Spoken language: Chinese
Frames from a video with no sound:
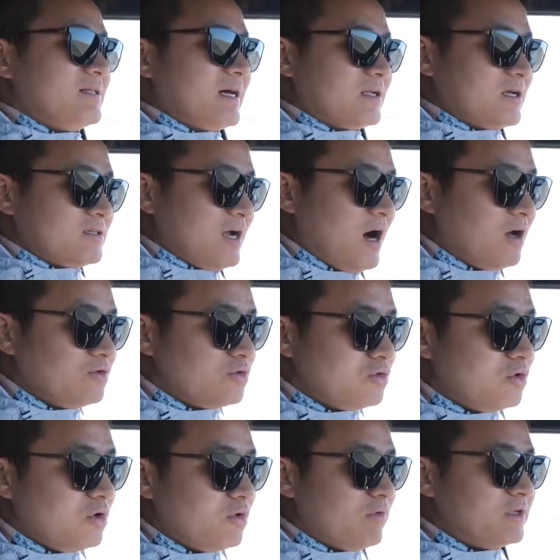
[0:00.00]
它的长
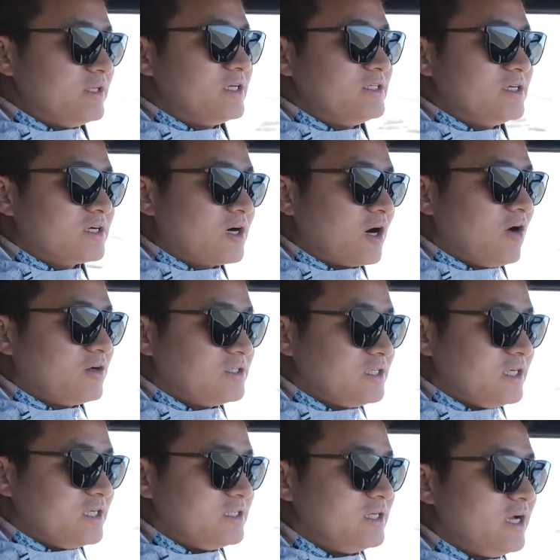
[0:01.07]
途稳定性、可靠
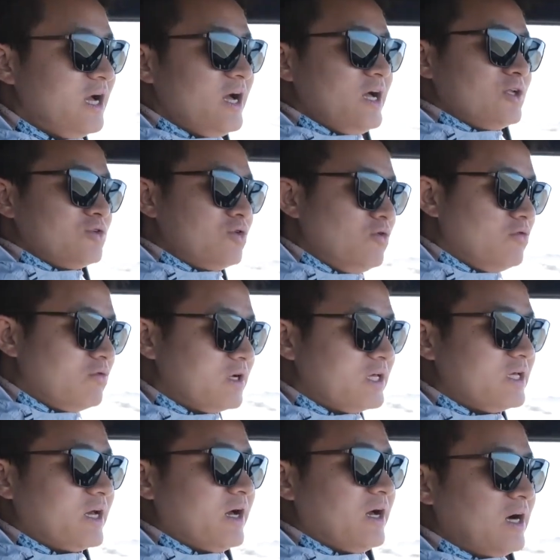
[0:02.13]
性以及动
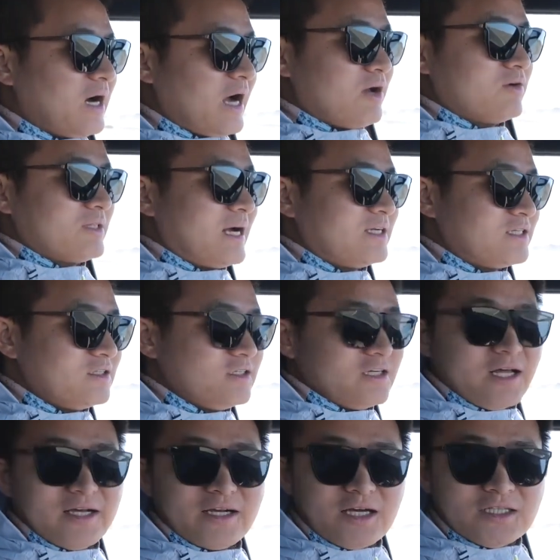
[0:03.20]
力，还有它整
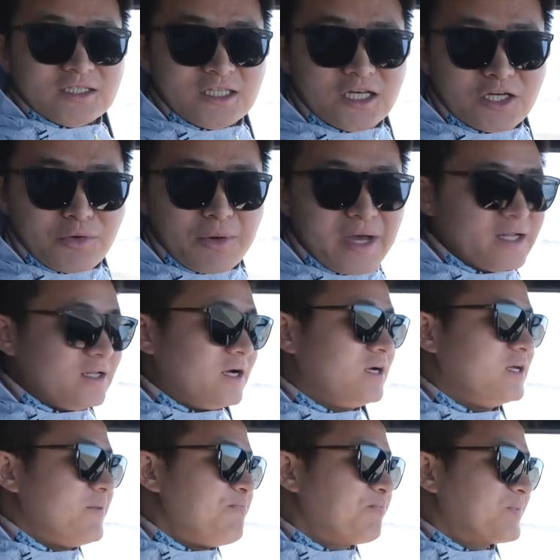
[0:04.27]
体的一个轻越野
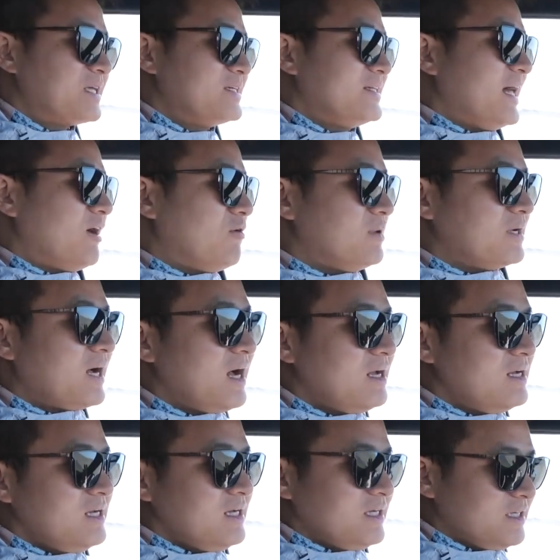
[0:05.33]
能力。现在我们看，
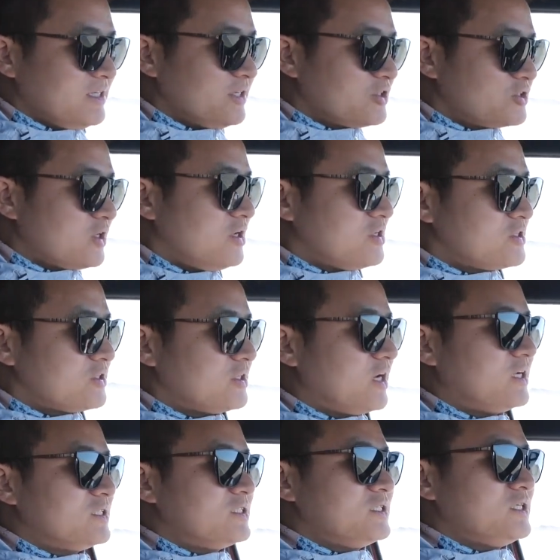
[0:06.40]
已经正式
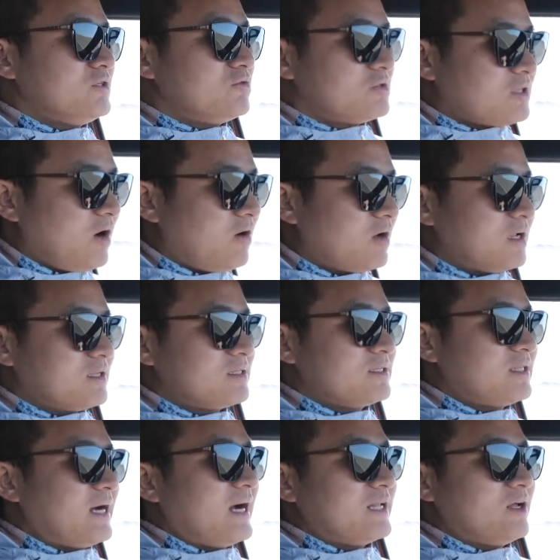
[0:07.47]
的进入到了
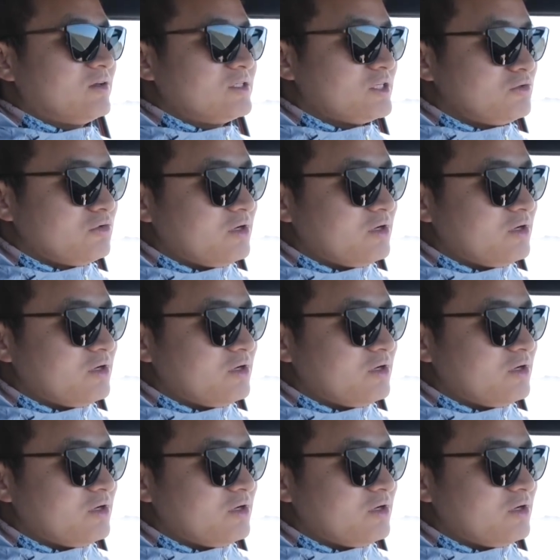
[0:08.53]
大海道景